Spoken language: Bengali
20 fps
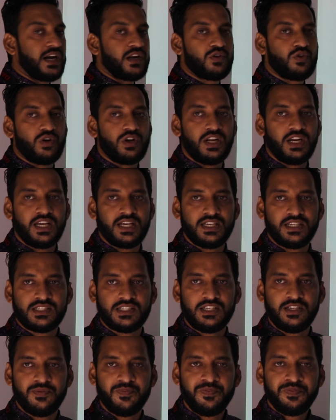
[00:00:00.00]
মার্ক করে
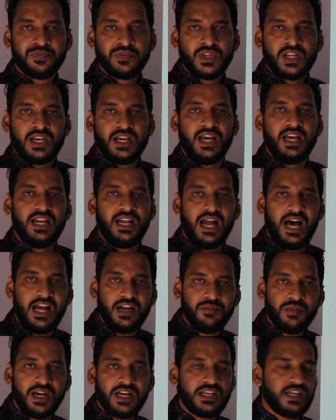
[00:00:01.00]
রেখেছি এই
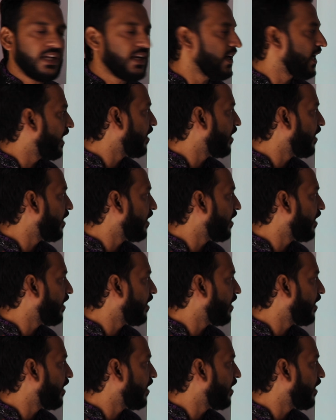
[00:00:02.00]
লাল মার্কের